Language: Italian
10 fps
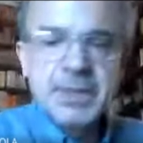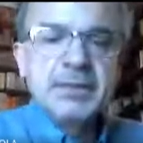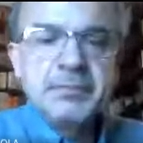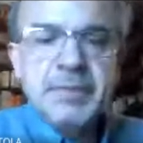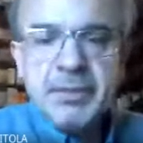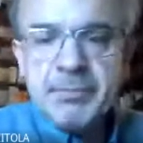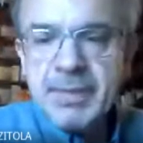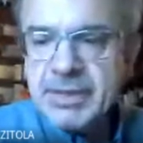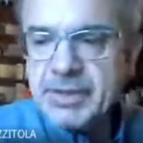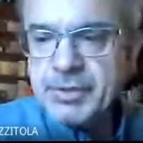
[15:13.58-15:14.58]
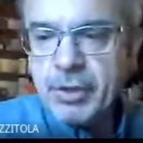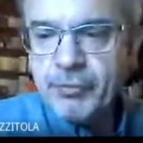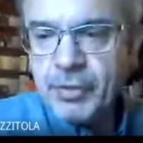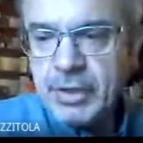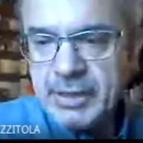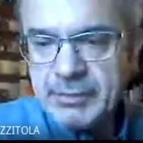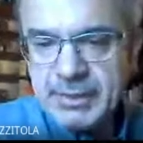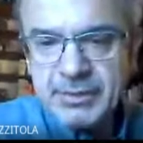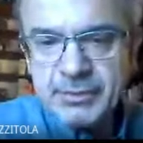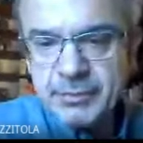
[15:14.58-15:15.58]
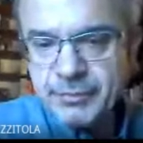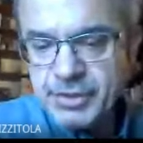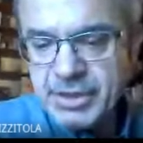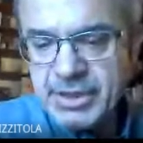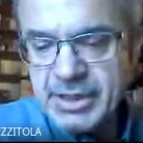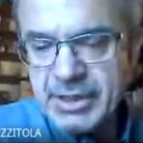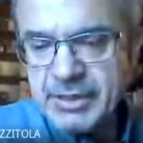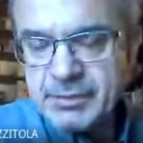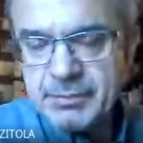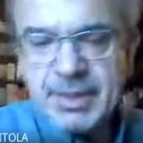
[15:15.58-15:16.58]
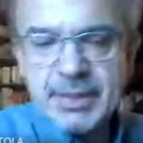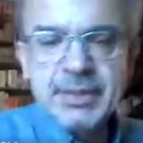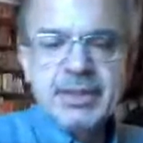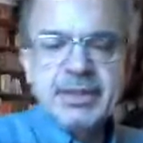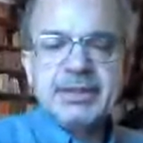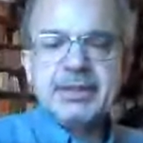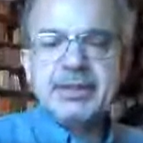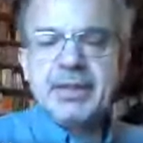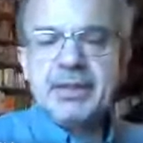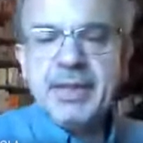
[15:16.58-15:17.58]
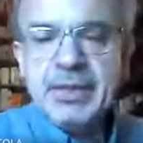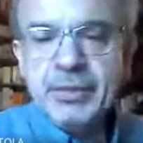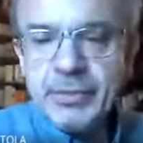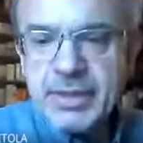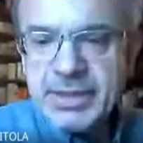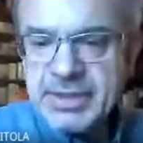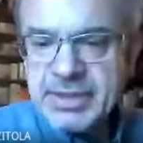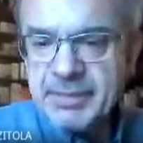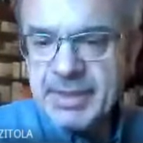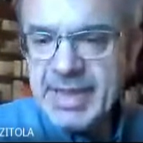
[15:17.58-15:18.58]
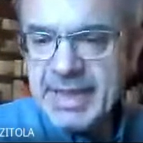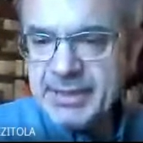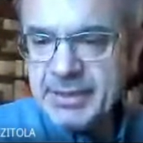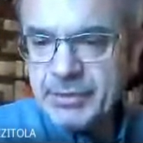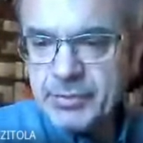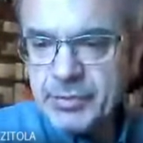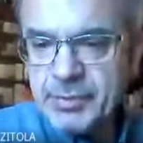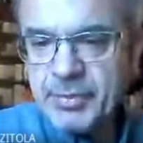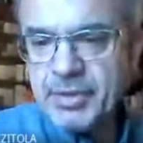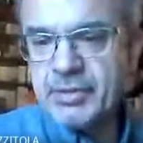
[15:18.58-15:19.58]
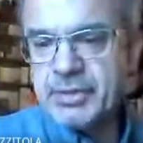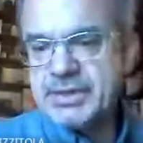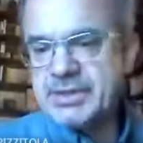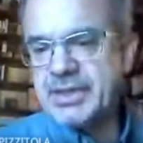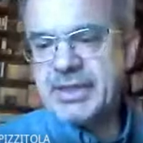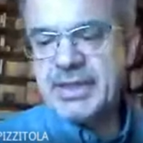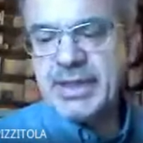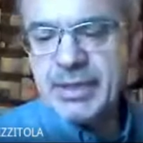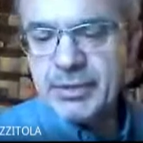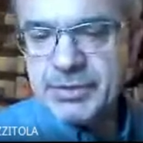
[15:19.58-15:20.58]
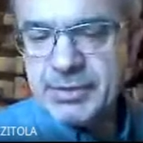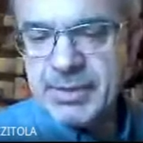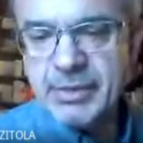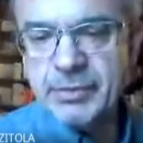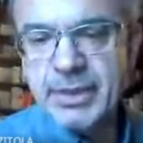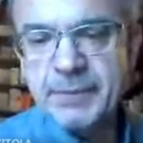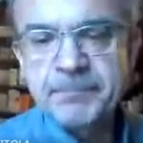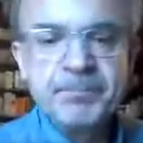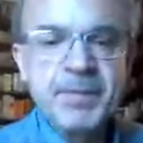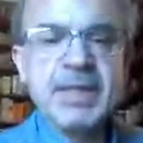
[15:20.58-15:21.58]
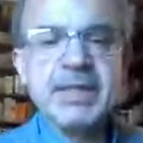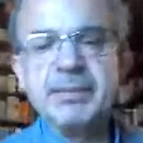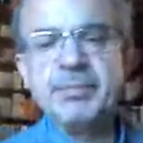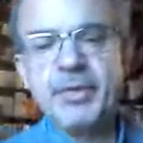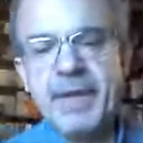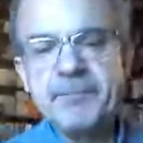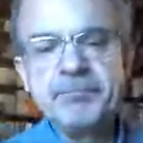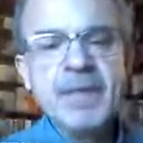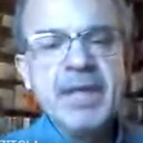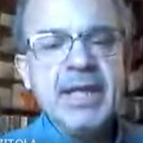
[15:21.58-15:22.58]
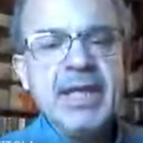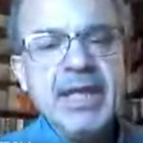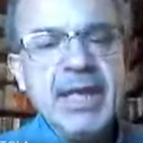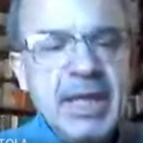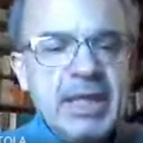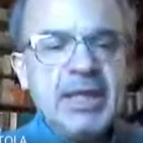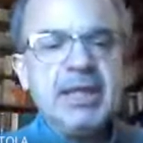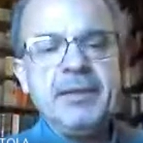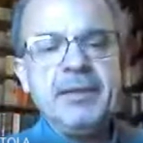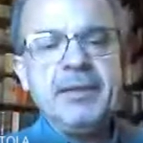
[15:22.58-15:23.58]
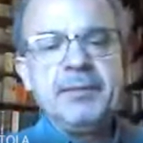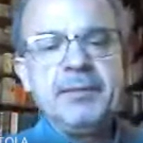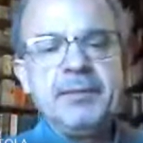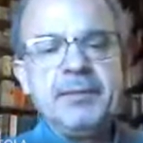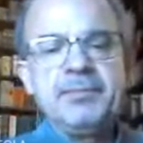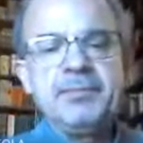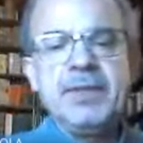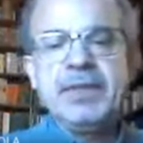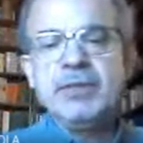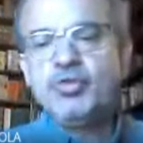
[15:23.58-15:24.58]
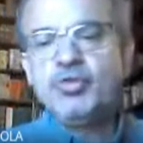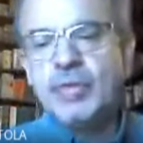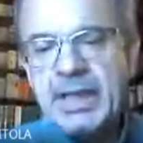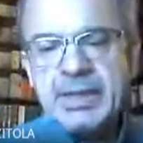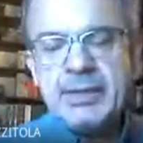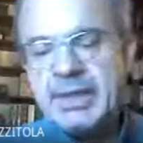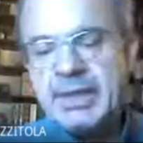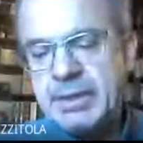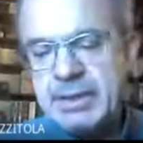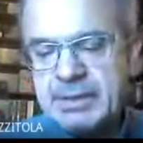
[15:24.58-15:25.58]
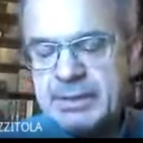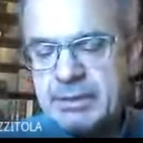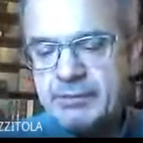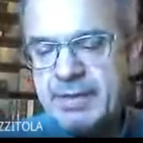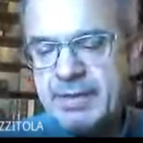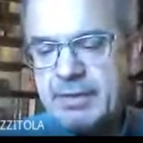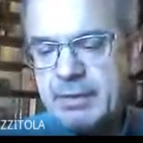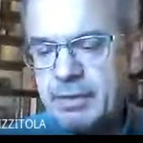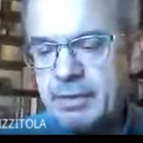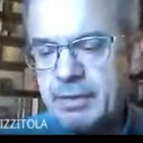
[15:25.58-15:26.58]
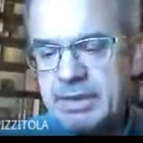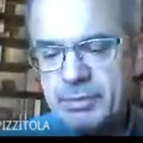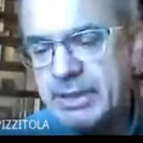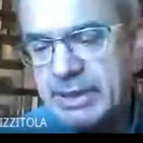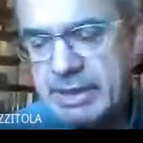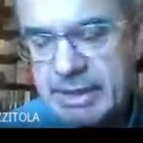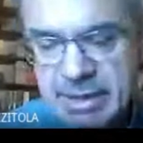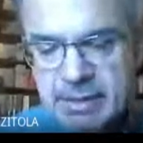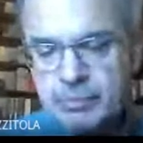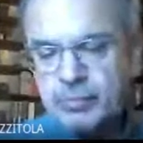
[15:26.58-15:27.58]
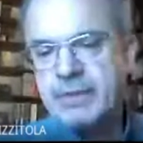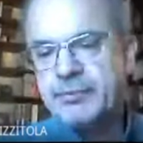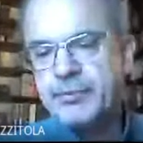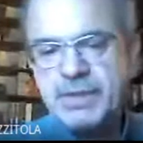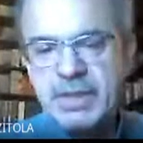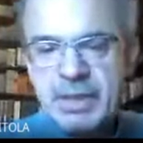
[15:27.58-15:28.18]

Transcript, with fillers: viene in mente Sofocle quando fece dire insomma, eh, era meglio non essere mai nati, no? i suoi protagonisti, ed era la cosa migliore, l'Edipo Re. E, e, e, la natura, era un'altra convinzione della cultura moderna, era che la natura fosse,